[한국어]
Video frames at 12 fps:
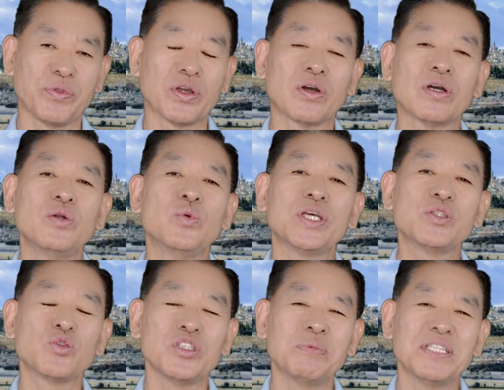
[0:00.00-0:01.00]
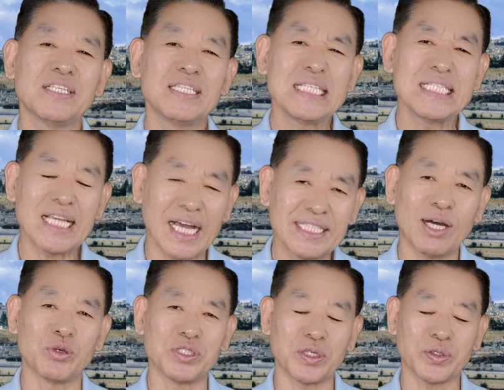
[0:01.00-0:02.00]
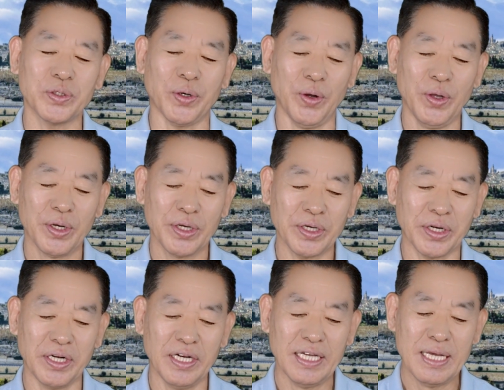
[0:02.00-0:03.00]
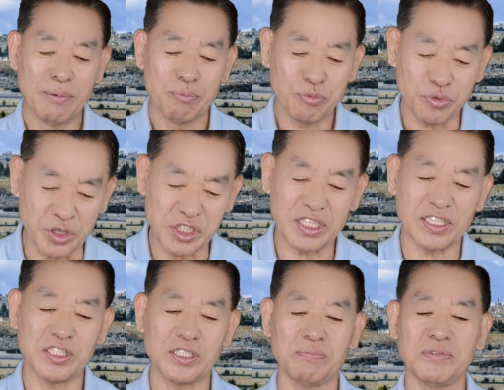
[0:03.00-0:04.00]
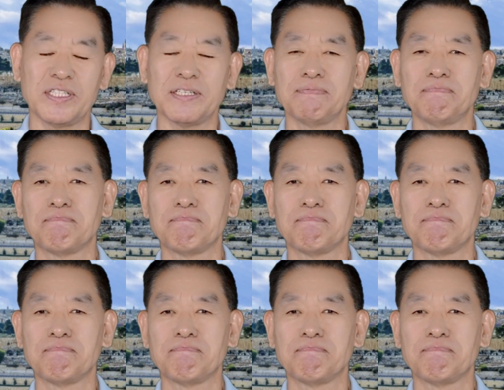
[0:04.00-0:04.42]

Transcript: 그걸 위해서 주님은 찾아오셨고 그를 부르신 것입니다.